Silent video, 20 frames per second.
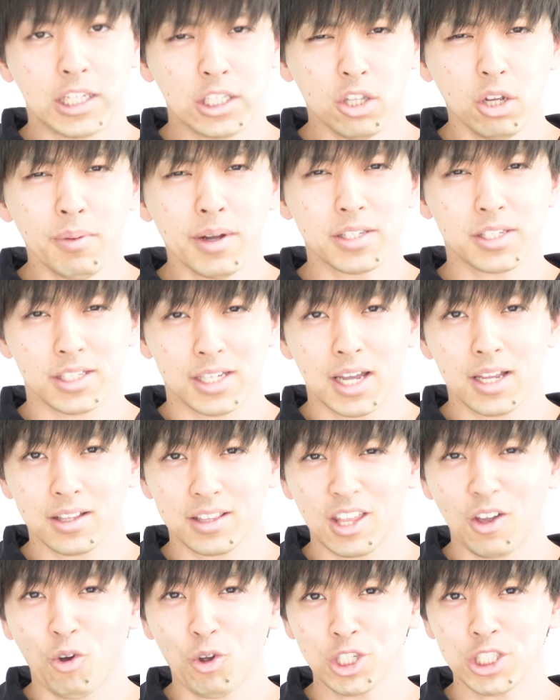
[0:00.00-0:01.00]
ひとまず
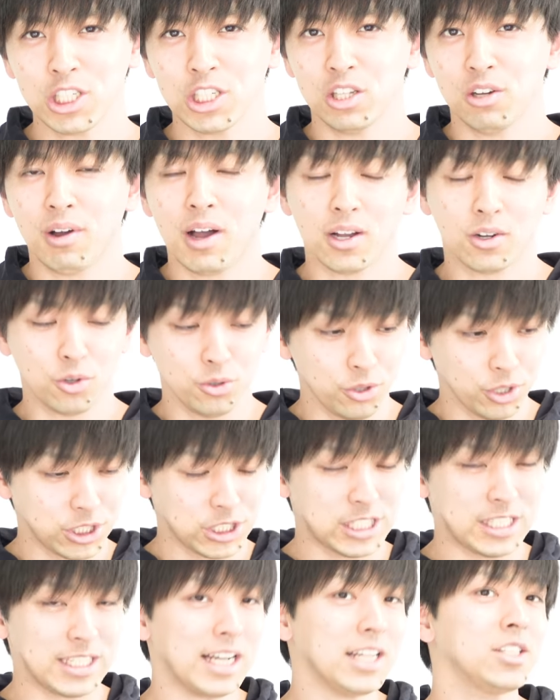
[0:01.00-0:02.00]
やってほしいのは、この
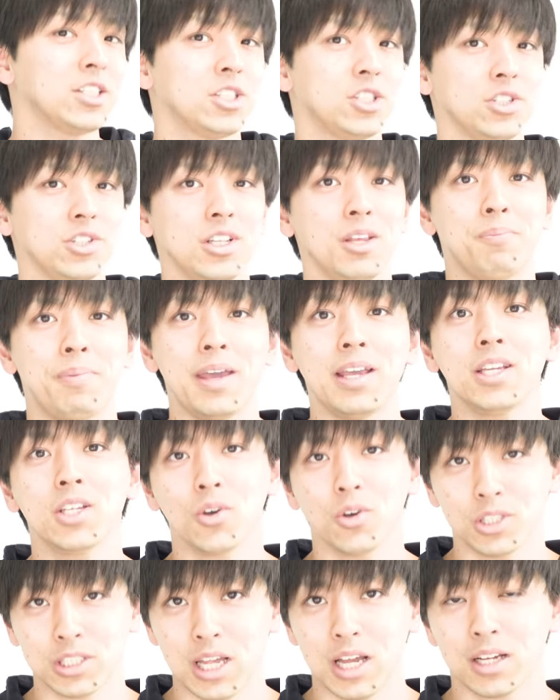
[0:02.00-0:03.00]
4月中に勉
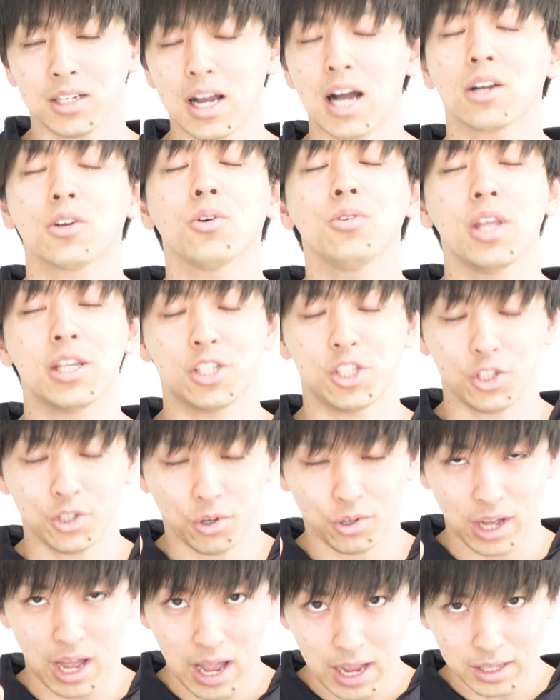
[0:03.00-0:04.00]
強した、学校で授
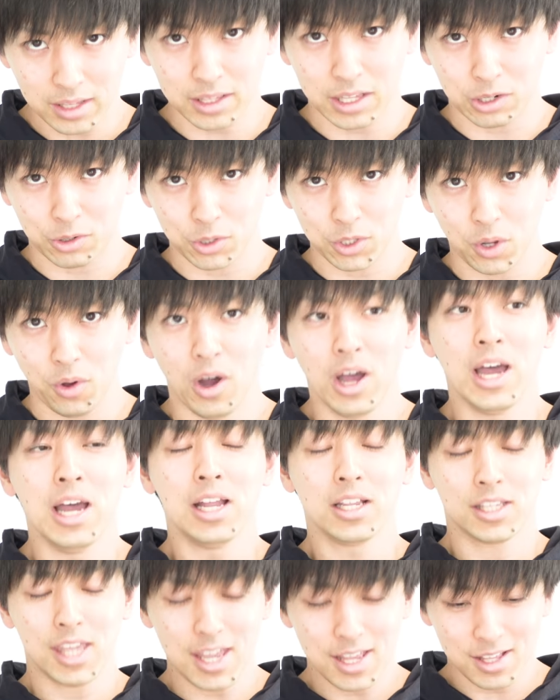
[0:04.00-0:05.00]
業があったことを
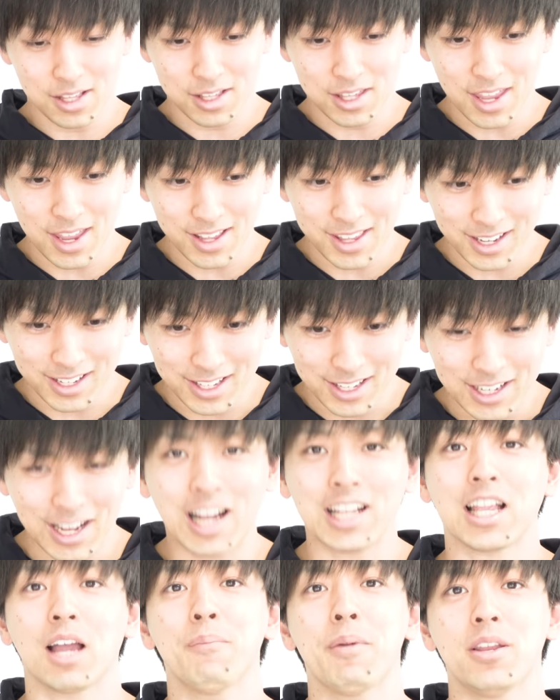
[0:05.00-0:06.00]
徹底的に
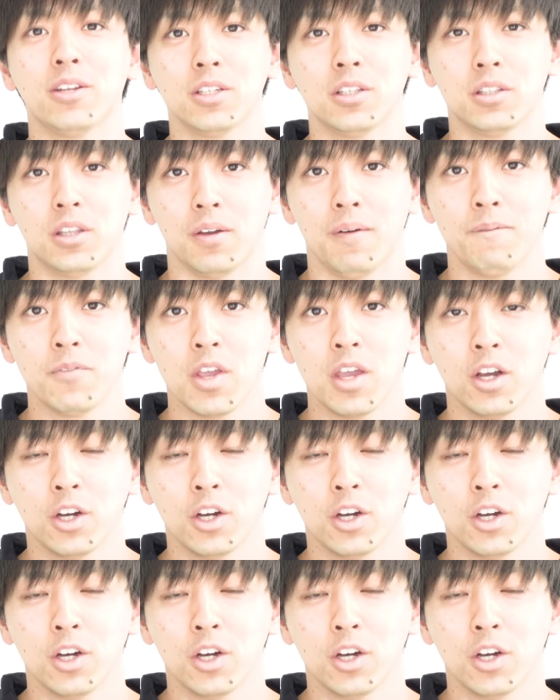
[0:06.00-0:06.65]
固めるっていう。